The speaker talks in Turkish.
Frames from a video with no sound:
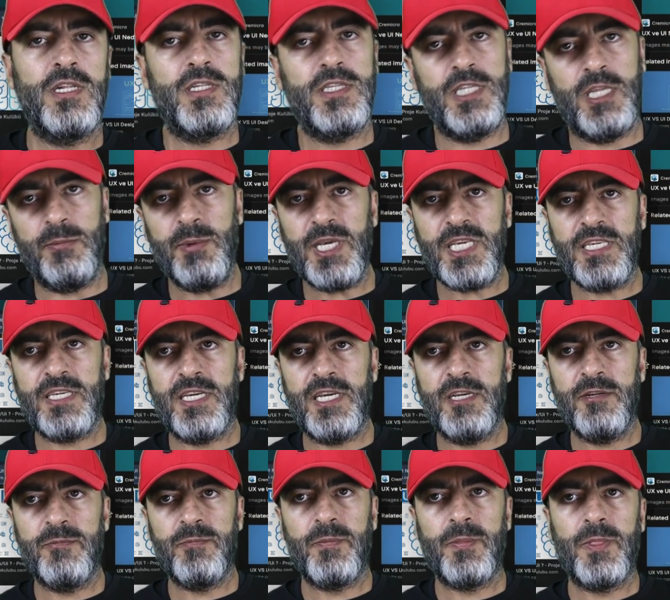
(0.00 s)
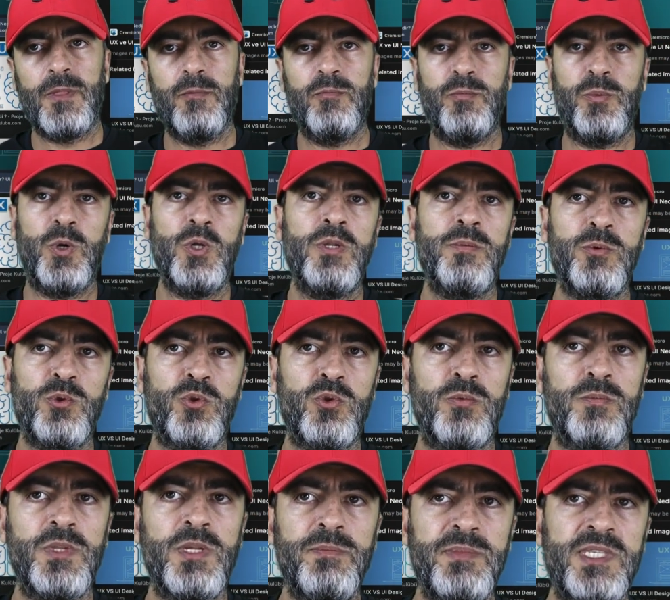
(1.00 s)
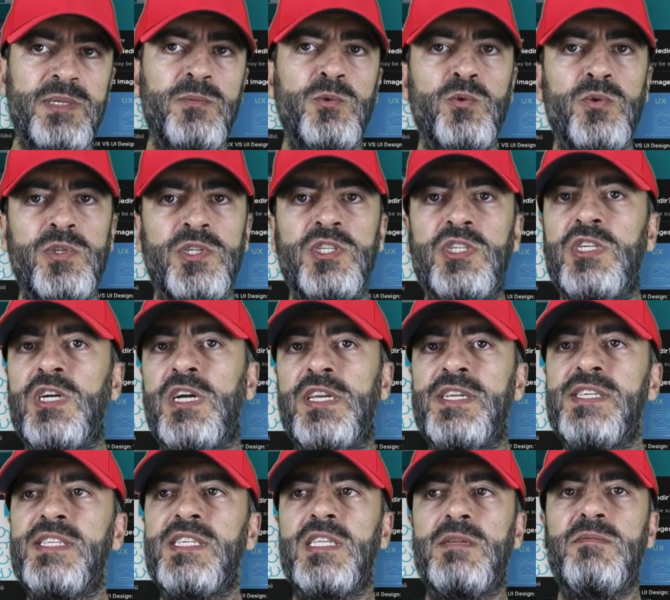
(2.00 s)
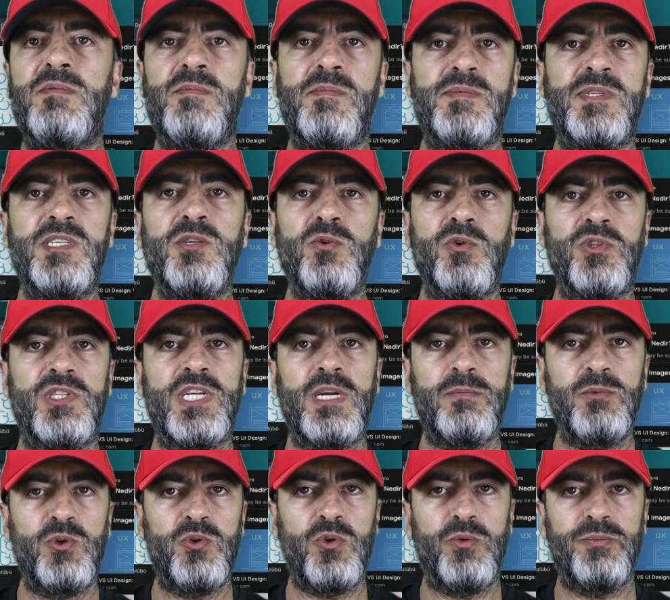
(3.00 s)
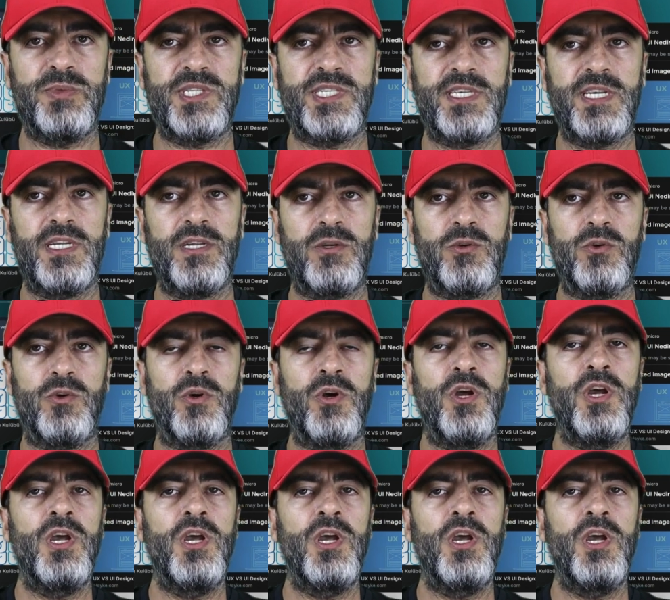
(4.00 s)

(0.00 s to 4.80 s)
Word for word: Demek ki böyle bir durumda bizim kullanıcıyı analiz edebilmemizin yöntemleri olması gerekiyor.